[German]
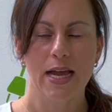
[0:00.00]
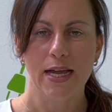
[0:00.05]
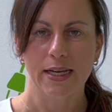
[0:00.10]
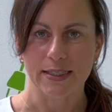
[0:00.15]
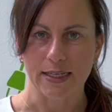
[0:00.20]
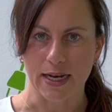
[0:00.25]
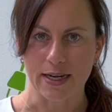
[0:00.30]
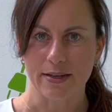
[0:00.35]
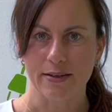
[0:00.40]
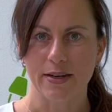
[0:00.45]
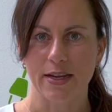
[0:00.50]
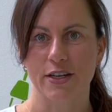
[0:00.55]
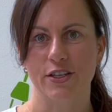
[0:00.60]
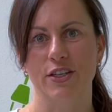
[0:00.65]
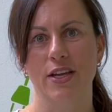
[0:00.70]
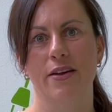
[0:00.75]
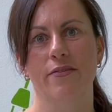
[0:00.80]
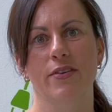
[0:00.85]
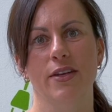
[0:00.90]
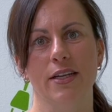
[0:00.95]
Dann
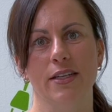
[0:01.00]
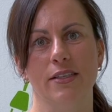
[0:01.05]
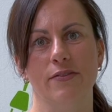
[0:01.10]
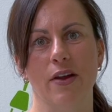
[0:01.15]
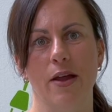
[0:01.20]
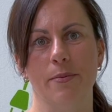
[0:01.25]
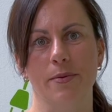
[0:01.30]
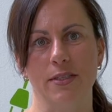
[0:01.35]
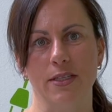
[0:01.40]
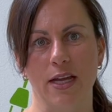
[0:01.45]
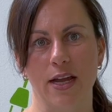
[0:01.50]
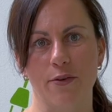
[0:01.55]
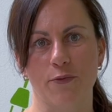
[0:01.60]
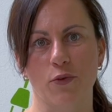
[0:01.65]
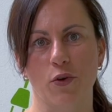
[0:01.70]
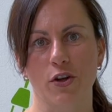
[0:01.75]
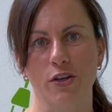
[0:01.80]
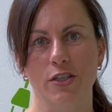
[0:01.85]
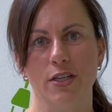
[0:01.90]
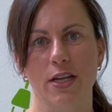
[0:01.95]
erstellen wir dir zwei bis drei
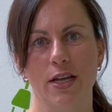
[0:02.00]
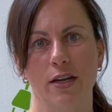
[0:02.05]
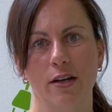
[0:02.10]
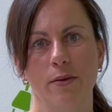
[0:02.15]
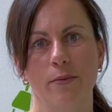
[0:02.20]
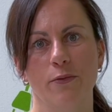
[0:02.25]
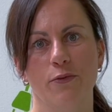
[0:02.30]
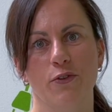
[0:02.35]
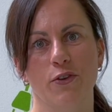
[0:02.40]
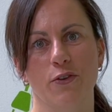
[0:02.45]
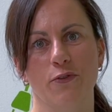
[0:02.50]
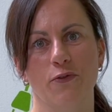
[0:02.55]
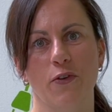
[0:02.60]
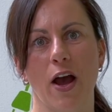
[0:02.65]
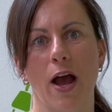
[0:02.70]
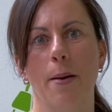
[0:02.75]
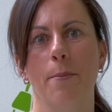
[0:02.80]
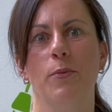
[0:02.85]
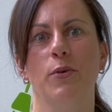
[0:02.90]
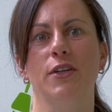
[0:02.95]
Vorschläge für die
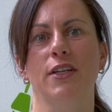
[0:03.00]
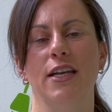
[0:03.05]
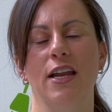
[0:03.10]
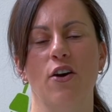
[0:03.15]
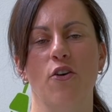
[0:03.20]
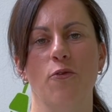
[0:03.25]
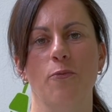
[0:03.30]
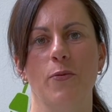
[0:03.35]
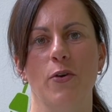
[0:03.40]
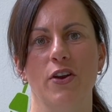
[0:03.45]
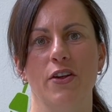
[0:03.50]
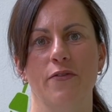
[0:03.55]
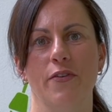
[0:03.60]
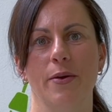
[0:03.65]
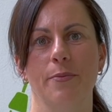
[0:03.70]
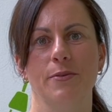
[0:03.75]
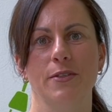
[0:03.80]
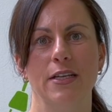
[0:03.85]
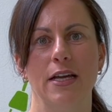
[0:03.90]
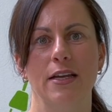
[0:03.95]
Farben und den Aufbau der
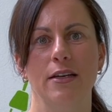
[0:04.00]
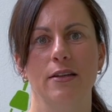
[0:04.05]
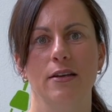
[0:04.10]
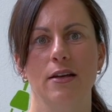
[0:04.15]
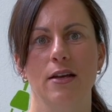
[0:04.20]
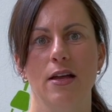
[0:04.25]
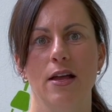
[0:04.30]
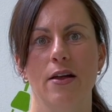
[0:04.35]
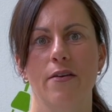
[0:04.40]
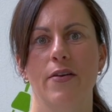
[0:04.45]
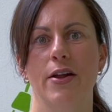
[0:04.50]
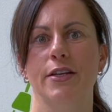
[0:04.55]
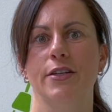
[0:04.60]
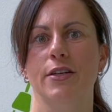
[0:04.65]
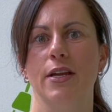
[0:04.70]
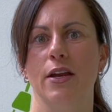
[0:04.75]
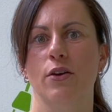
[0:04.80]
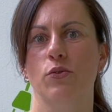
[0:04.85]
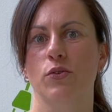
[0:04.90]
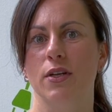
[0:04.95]
Website, welche
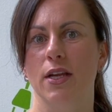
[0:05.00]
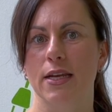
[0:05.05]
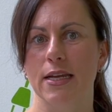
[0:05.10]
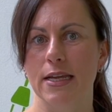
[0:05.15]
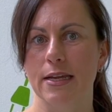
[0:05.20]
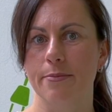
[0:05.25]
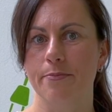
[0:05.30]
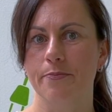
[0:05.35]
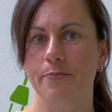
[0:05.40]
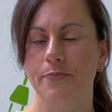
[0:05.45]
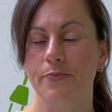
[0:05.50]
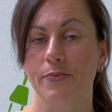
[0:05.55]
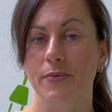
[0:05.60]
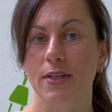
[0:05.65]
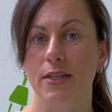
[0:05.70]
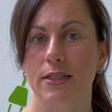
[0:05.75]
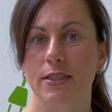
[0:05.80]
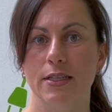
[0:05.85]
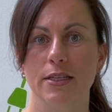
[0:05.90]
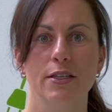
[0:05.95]
dein Unternehmen
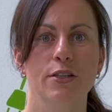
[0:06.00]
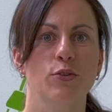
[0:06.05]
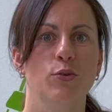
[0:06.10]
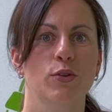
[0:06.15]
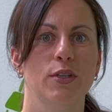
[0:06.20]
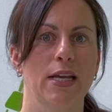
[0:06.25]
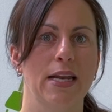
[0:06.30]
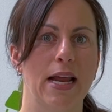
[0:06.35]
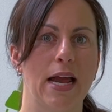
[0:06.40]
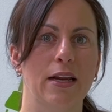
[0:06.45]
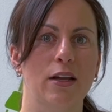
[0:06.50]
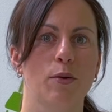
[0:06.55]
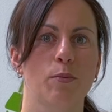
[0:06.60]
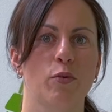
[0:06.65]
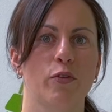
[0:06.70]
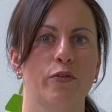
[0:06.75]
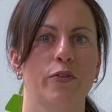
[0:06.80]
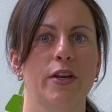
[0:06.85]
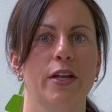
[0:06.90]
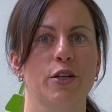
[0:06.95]
dich und dein
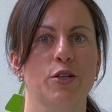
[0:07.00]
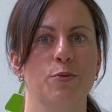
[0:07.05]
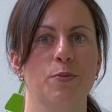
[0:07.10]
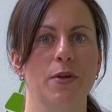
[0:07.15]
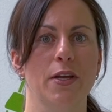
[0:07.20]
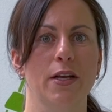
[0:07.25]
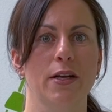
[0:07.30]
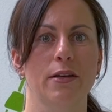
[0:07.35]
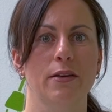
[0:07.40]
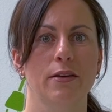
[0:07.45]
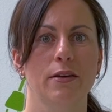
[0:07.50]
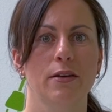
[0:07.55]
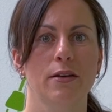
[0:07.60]
Angebot widerspiegeln.